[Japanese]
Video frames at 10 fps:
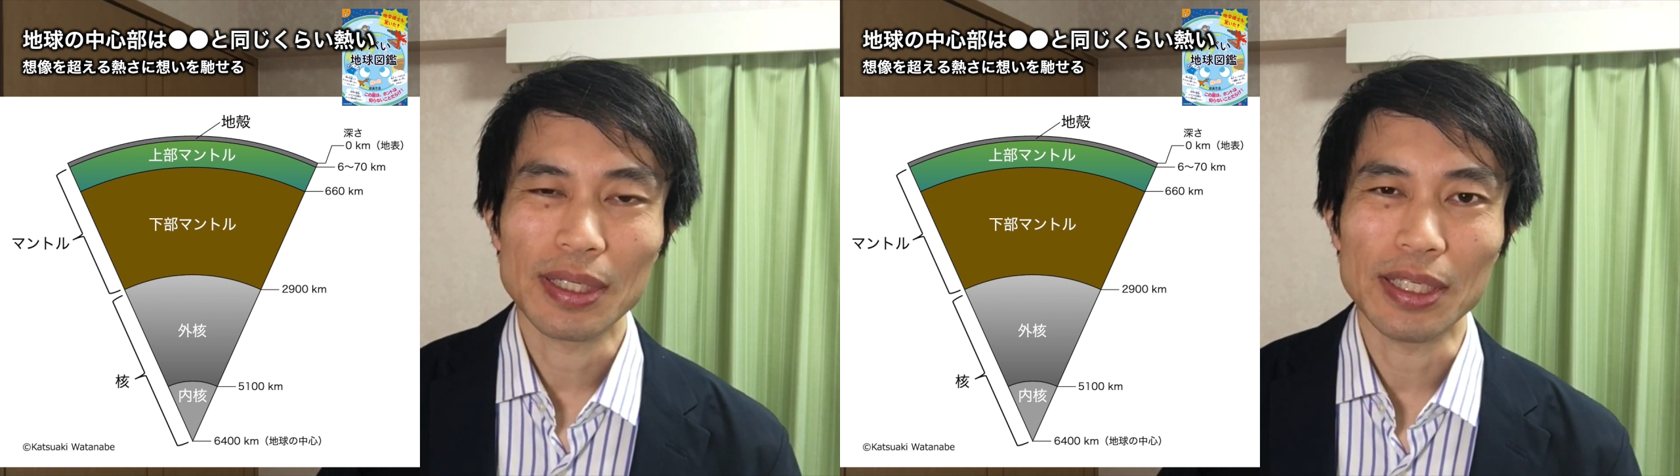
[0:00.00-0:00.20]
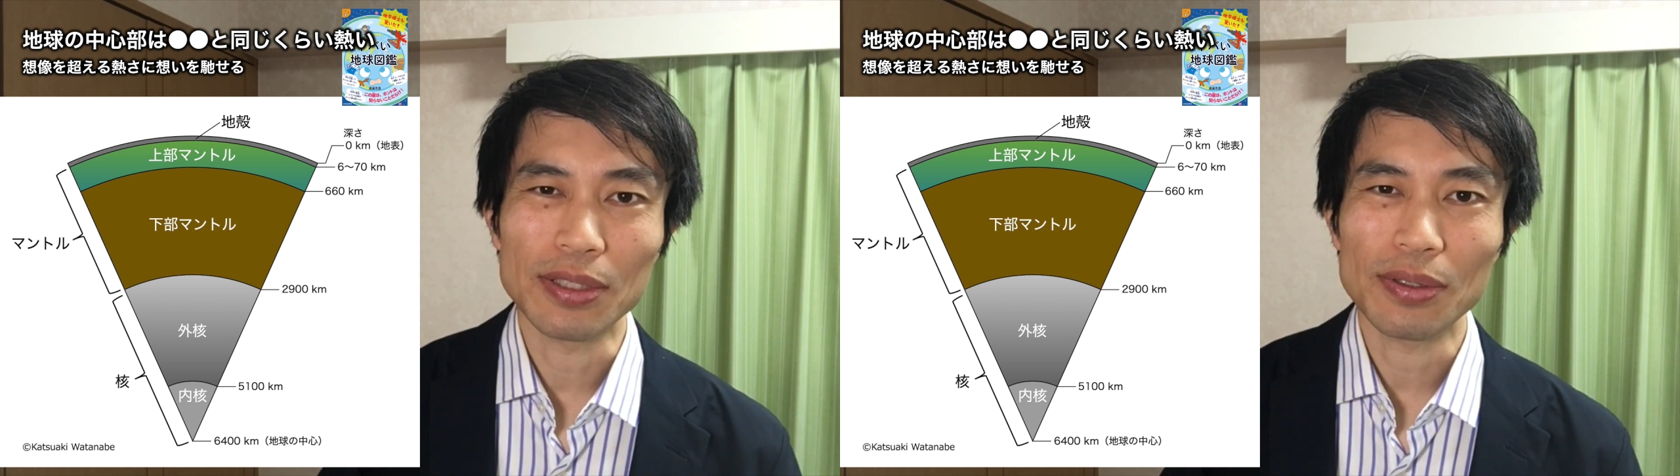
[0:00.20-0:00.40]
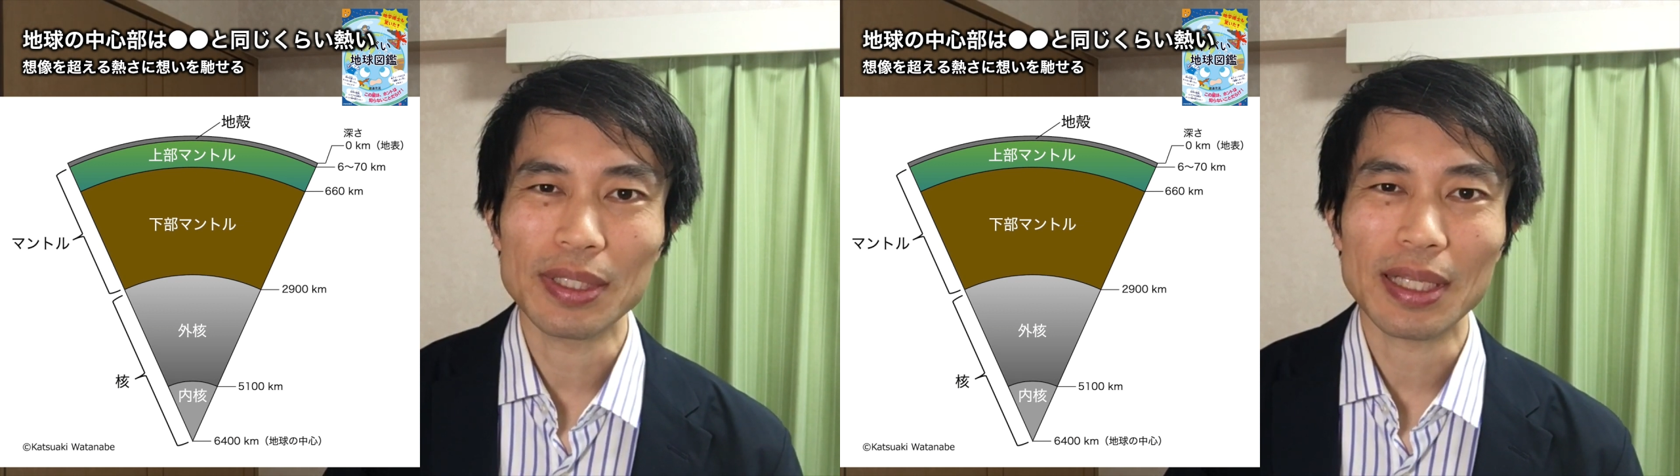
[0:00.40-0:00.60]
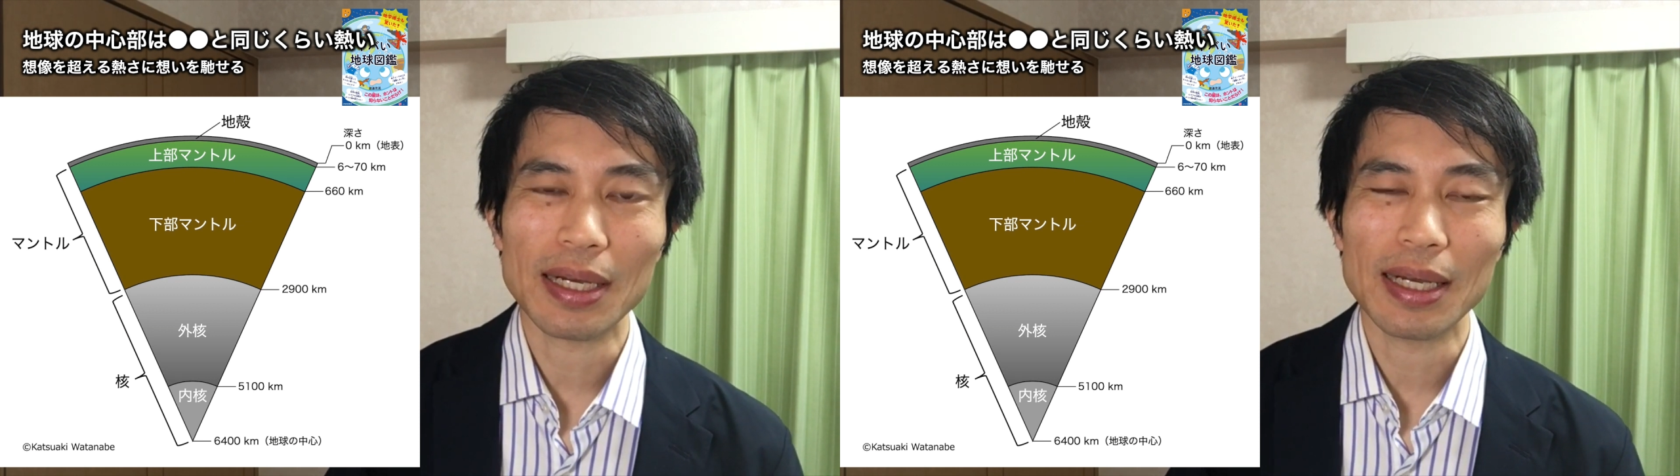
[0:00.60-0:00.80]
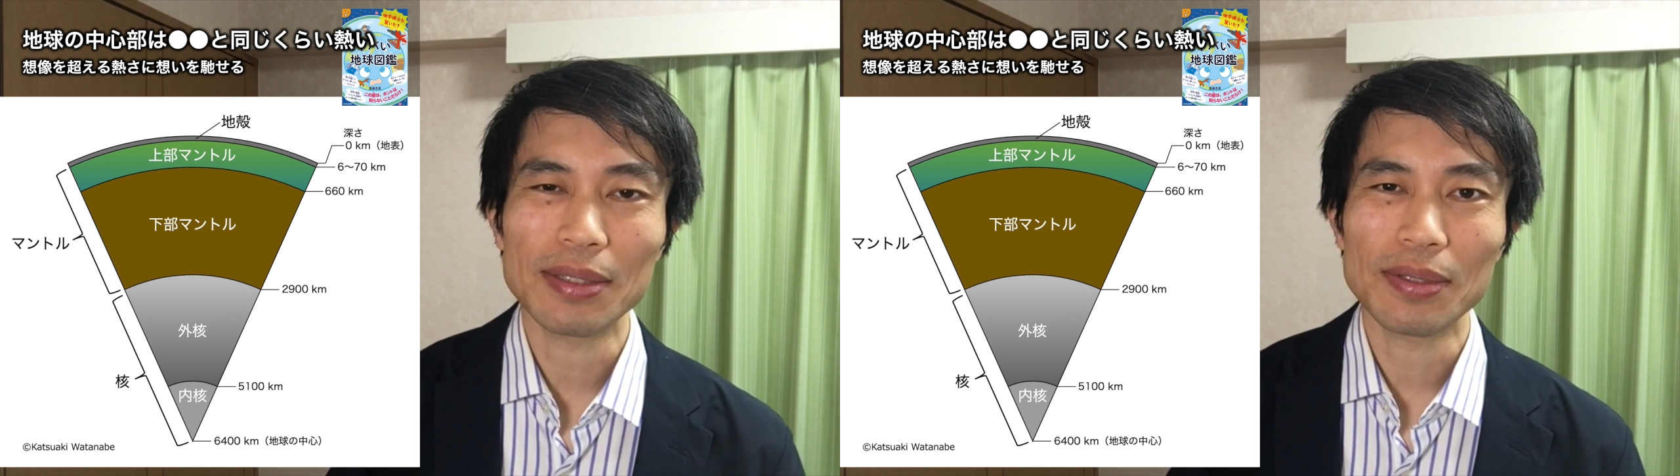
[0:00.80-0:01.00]
非常に
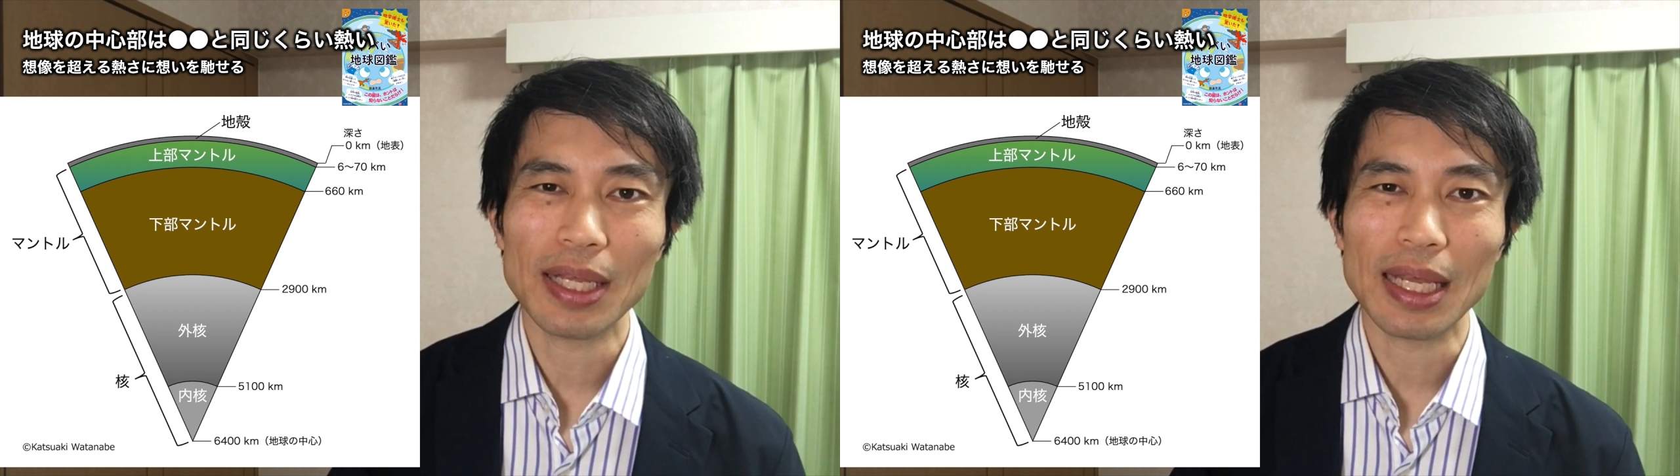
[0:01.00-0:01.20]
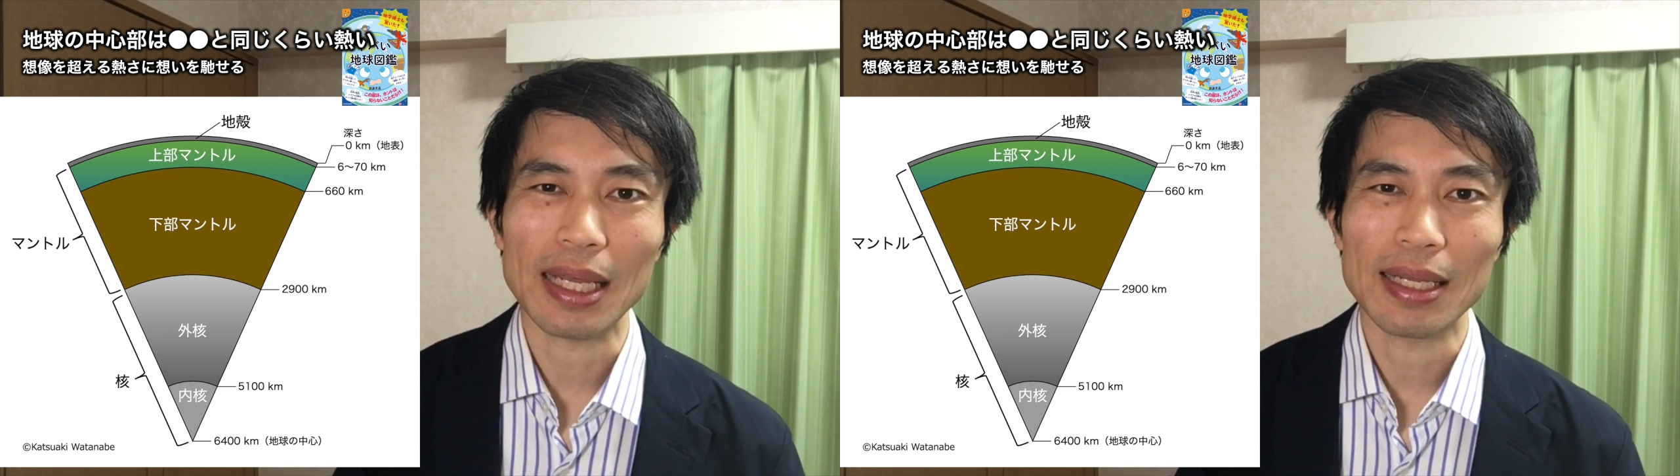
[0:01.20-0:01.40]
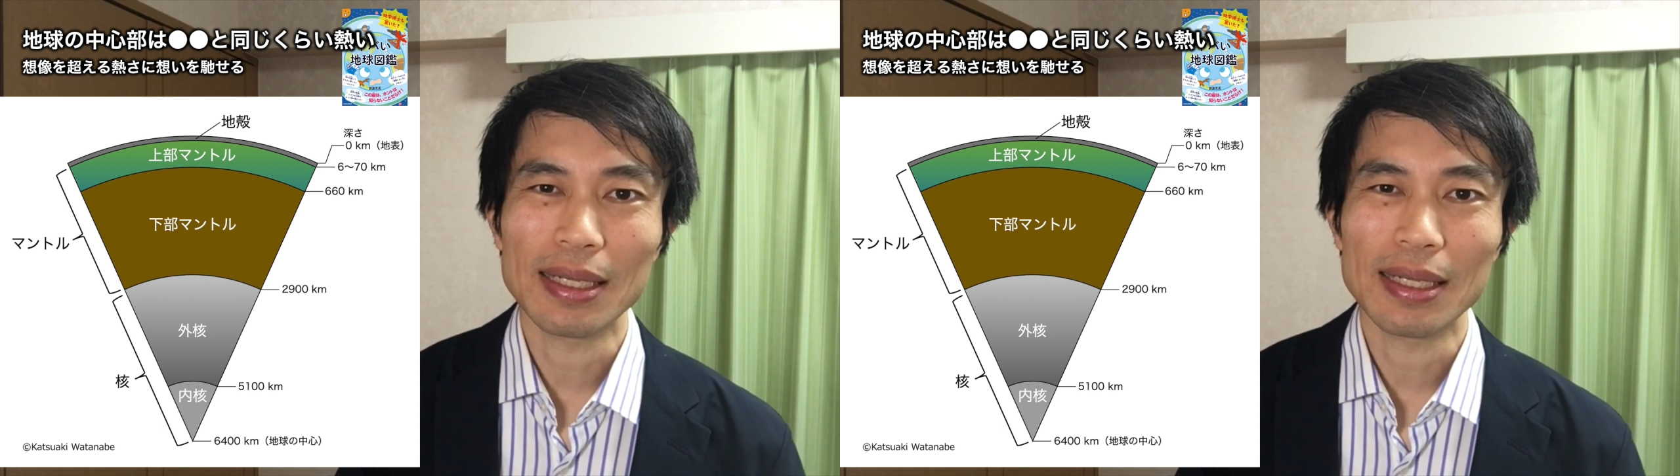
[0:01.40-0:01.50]
高いので